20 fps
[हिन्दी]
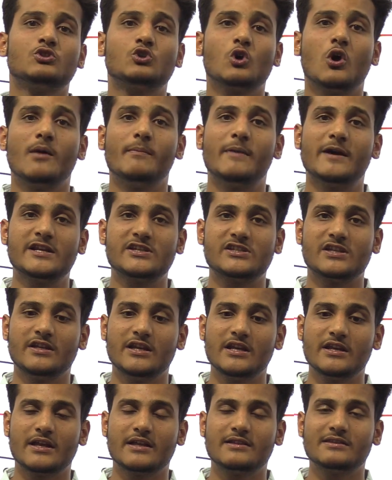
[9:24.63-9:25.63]
जो हमारे
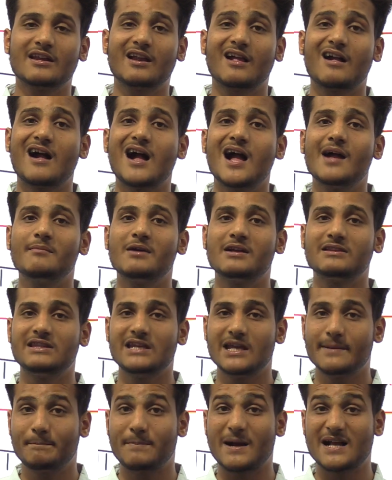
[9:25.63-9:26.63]
शरीर के अंदर काम
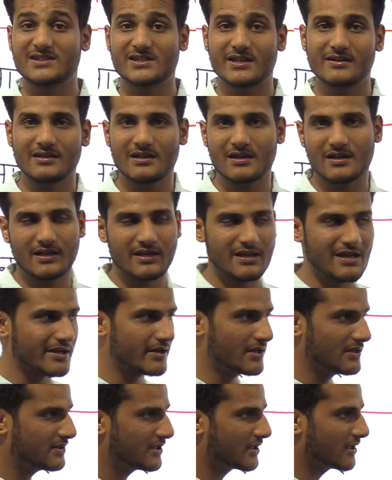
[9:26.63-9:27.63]
आती है पाचन की क्रिया
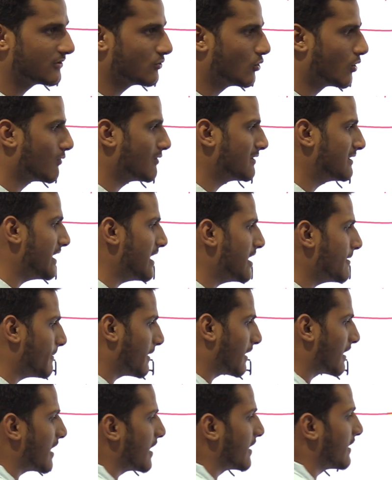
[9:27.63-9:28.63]
के अंतर्गत और वो तीन
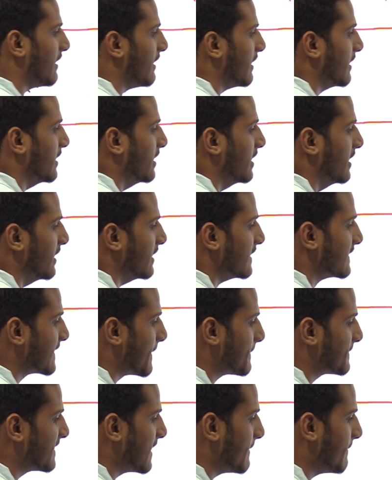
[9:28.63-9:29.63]
प्रकार की है
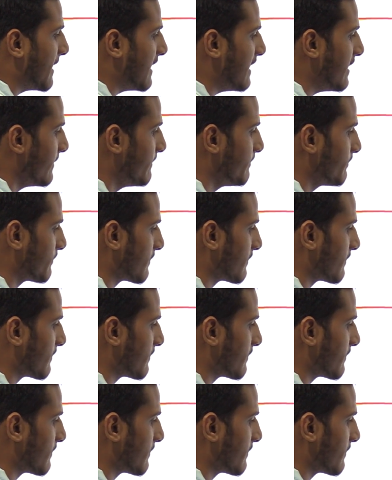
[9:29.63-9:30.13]
सबसे पहली